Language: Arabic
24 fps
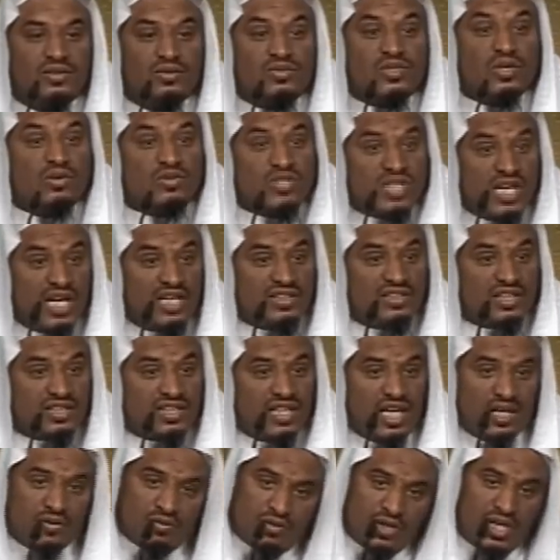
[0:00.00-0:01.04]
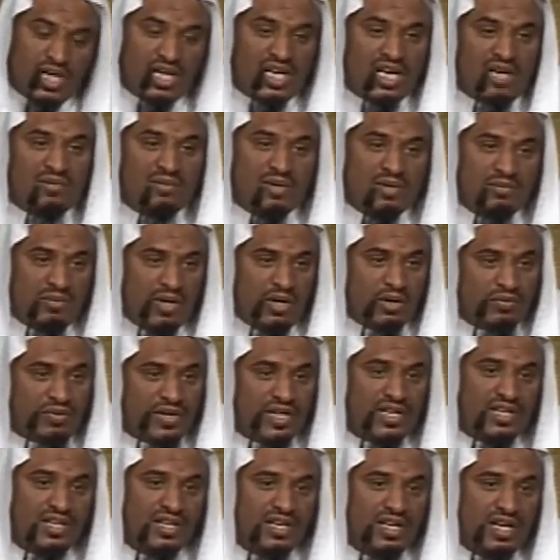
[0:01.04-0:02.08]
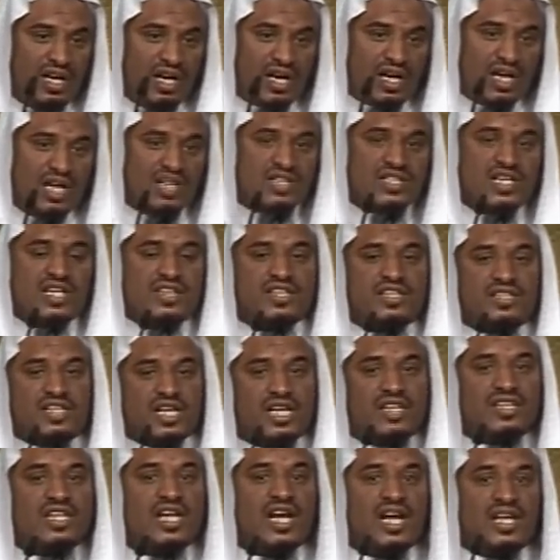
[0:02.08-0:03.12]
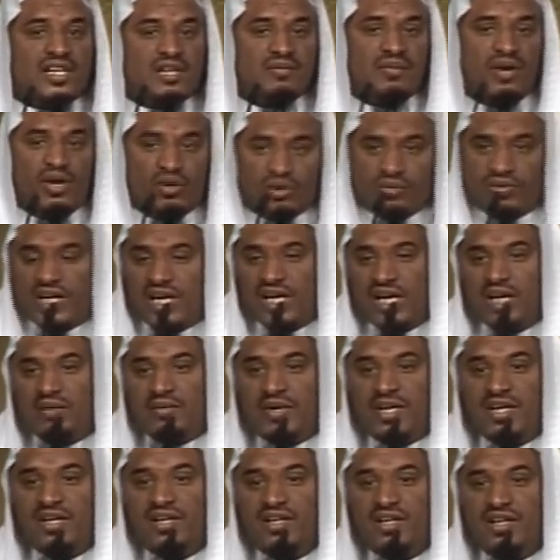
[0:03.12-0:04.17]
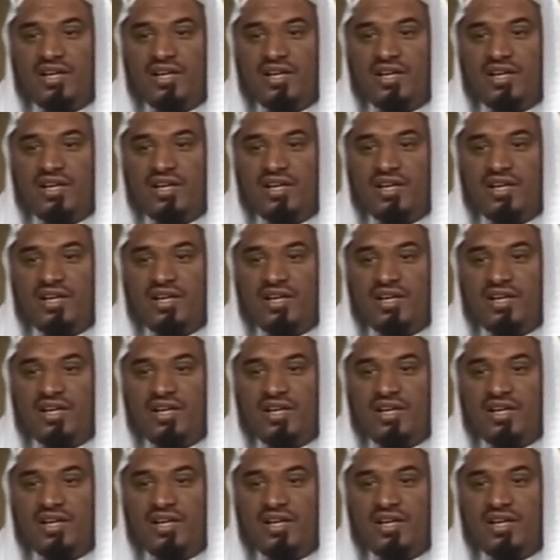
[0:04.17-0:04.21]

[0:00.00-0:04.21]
وزوجاتك تعرفون اهل اليمن معروفين اقل شيء ثنتين ثلاثه معروف اهل اليمن